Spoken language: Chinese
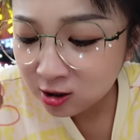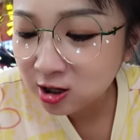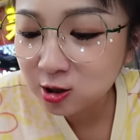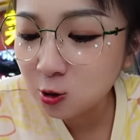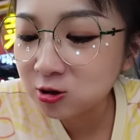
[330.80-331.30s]
这个
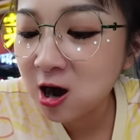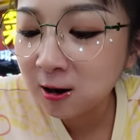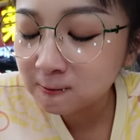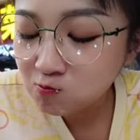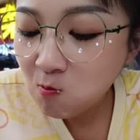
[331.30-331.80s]
肉汤
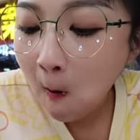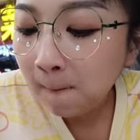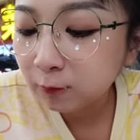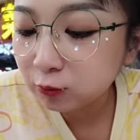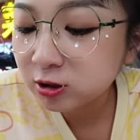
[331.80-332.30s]

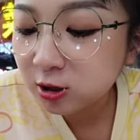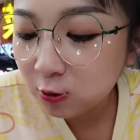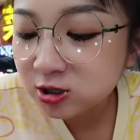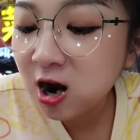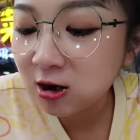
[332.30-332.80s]
不是勾
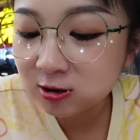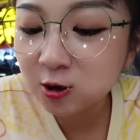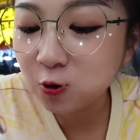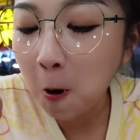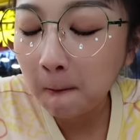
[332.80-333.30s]
芡的那
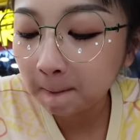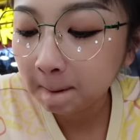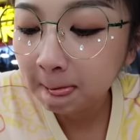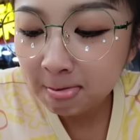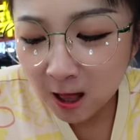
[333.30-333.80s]
种。
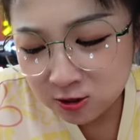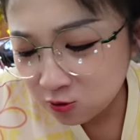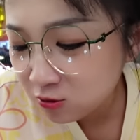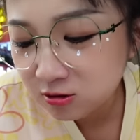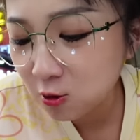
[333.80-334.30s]
它
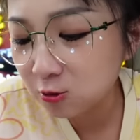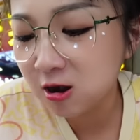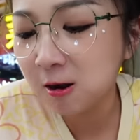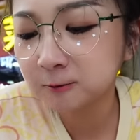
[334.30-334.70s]
就是肉汤，